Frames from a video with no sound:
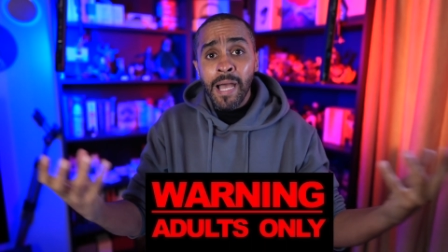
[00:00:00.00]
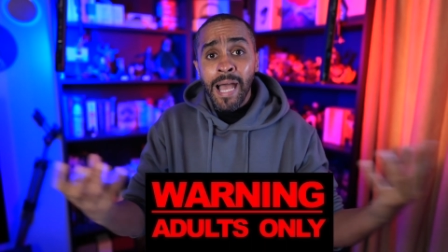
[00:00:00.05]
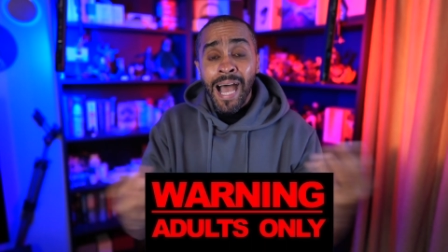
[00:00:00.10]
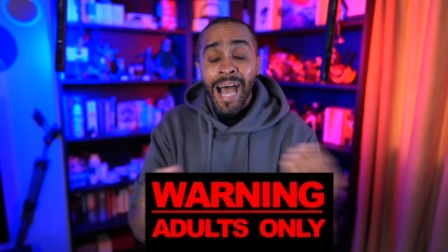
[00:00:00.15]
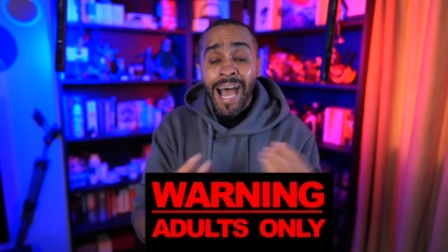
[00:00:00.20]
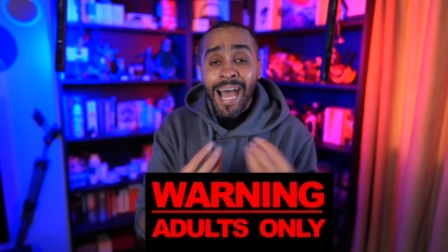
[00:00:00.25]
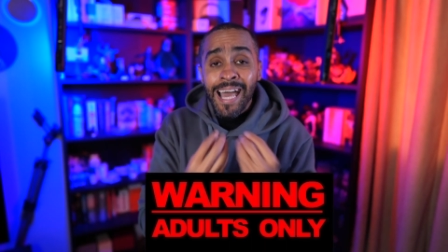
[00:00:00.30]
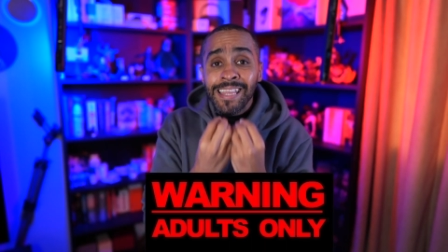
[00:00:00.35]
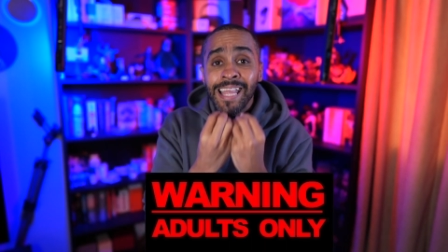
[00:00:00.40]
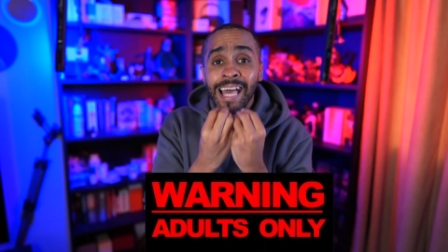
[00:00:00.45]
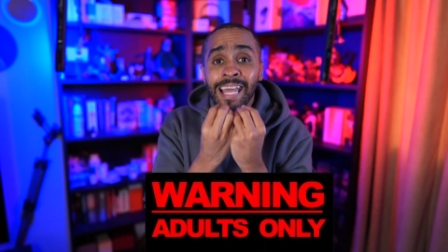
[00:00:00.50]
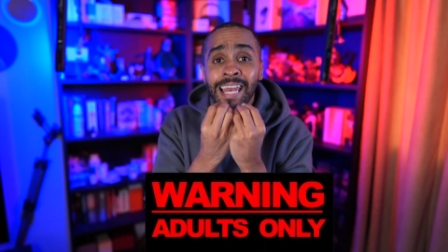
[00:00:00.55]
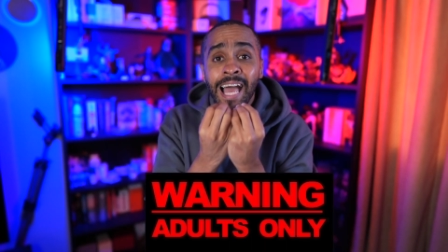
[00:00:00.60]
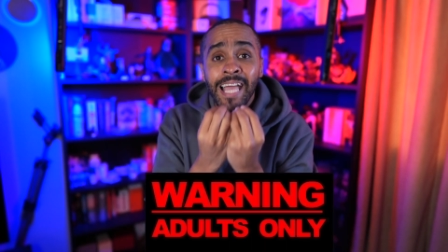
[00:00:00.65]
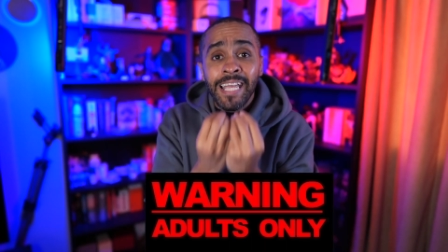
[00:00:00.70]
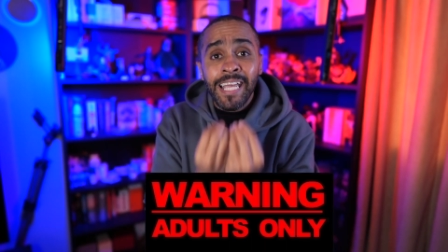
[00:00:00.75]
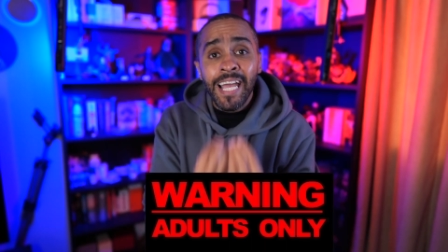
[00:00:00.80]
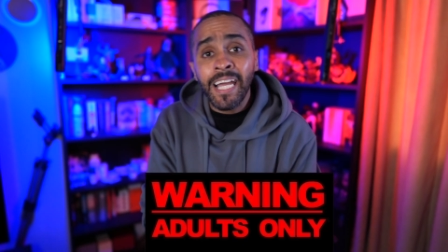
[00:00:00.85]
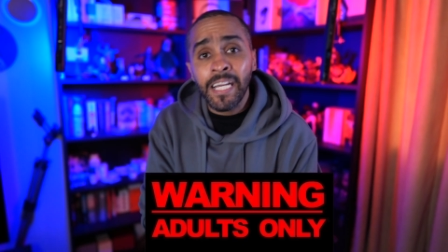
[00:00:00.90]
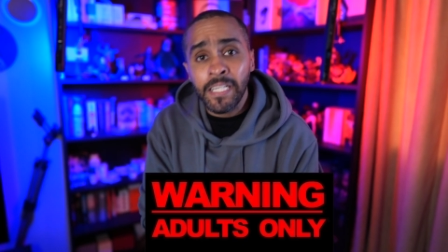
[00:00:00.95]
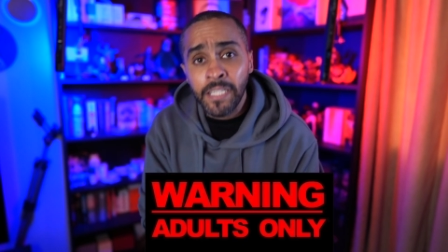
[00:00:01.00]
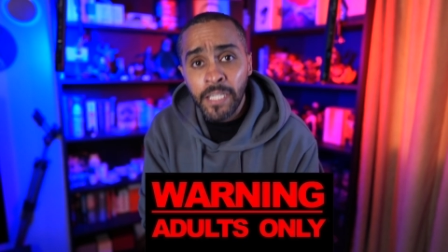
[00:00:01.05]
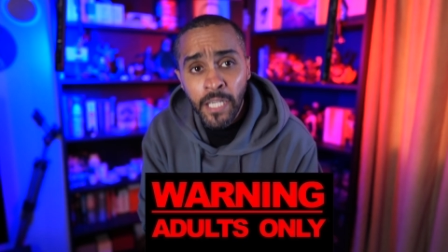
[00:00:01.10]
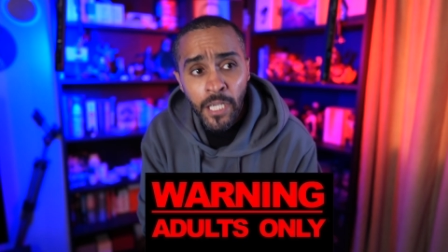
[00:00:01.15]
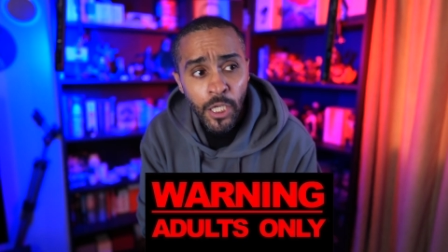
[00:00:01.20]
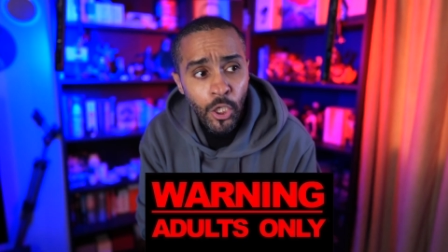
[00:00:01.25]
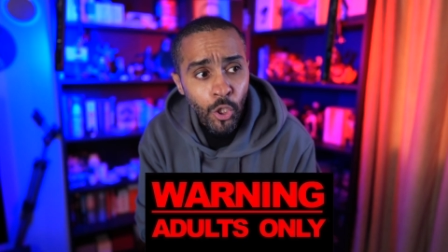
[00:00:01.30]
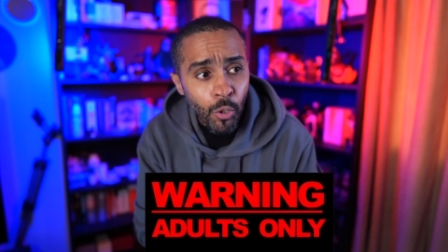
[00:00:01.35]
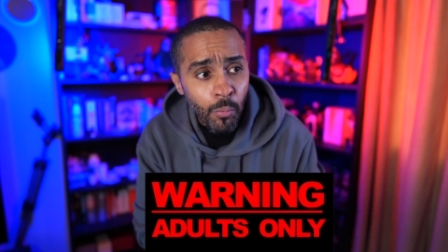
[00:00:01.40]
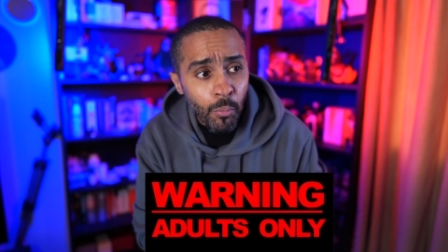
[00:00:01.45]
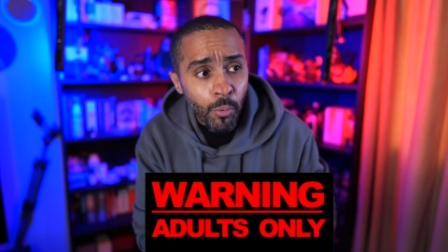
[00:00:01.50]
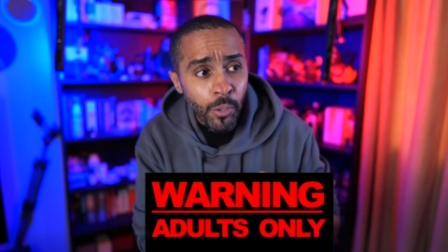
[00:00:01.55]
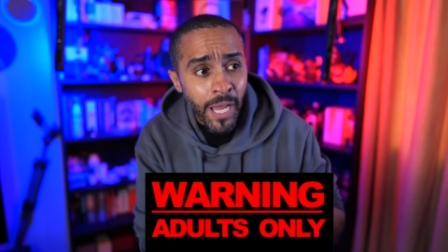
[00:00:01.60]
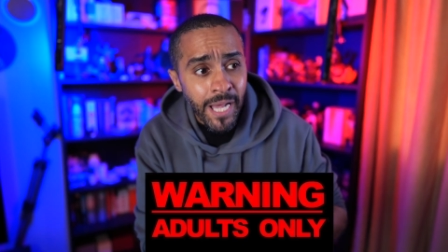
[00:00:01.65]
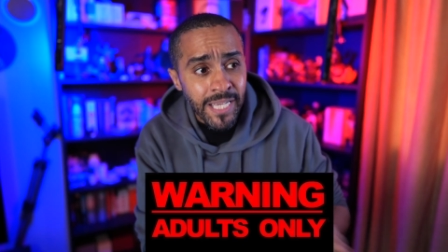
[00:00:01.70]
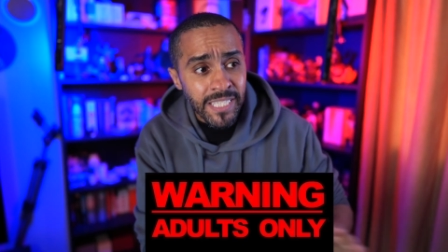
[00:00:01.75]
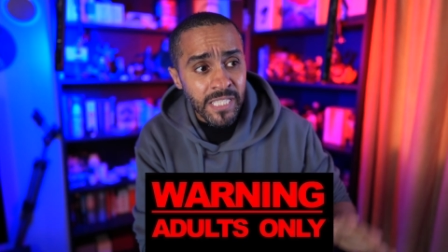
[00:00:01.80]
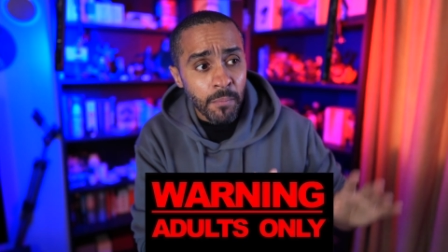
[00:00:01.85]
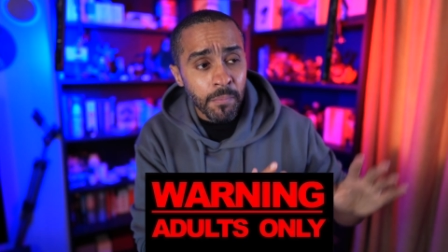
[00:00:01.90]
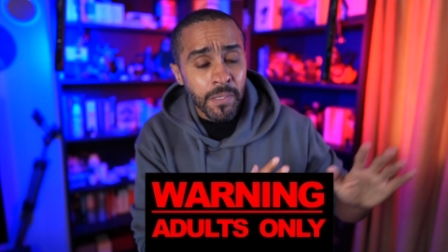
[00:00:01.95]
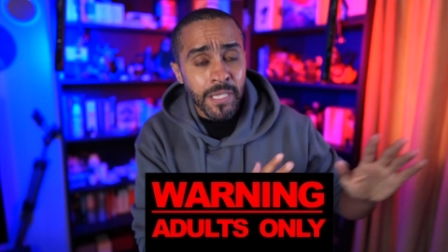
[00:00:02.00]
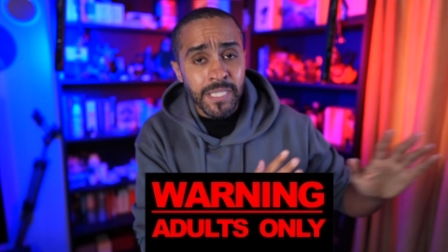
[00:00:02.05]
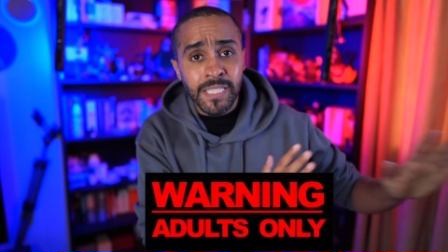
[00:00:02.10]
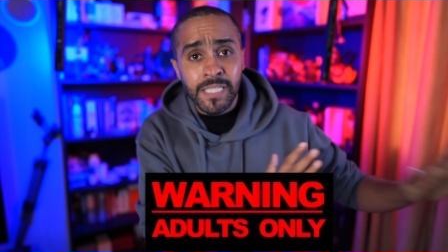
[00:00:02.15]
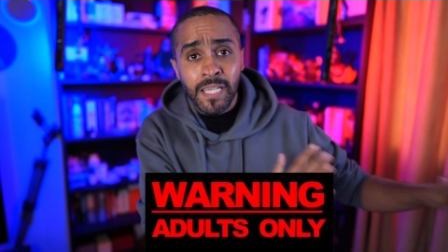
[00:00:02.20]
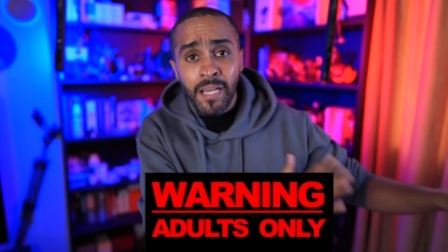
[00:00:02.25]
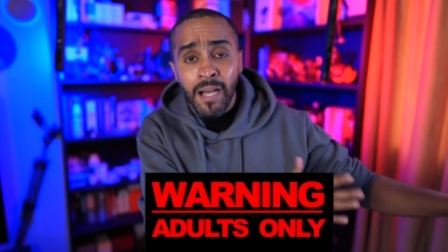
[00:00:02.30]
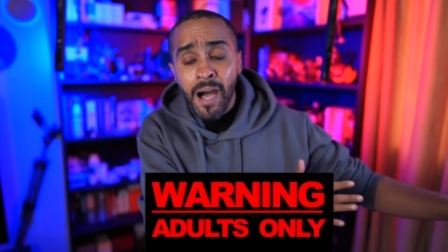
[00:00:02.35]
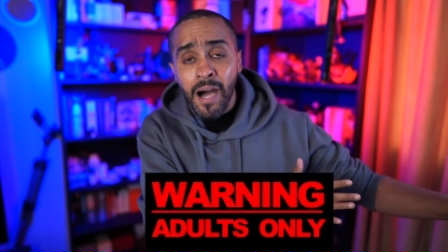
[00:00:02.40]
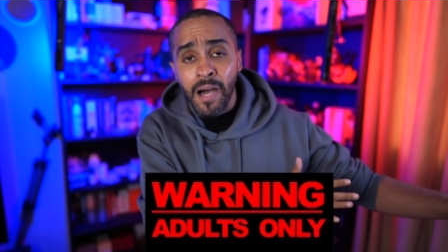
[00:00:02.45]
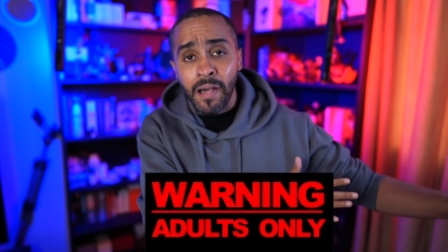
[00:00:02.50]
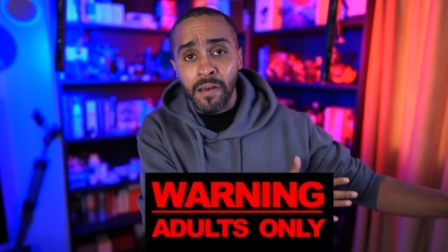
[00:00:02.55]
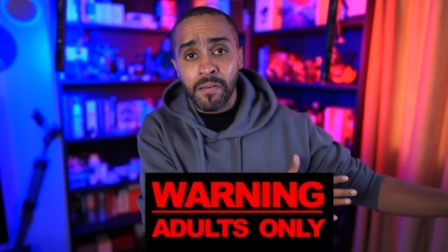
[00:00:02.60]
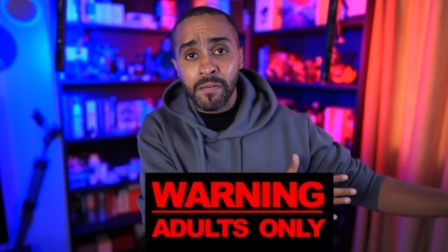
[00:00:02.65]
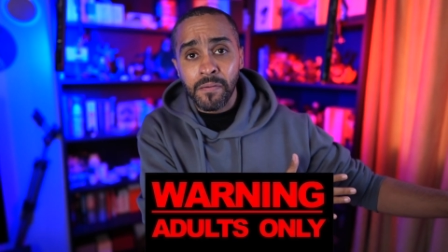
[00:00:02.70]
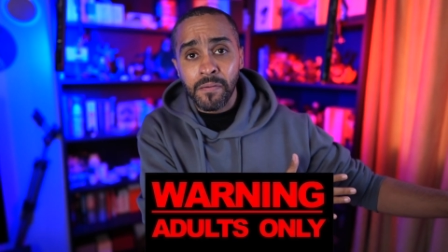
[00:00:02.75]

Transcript: هذا لا يعني انه مناسب للصغار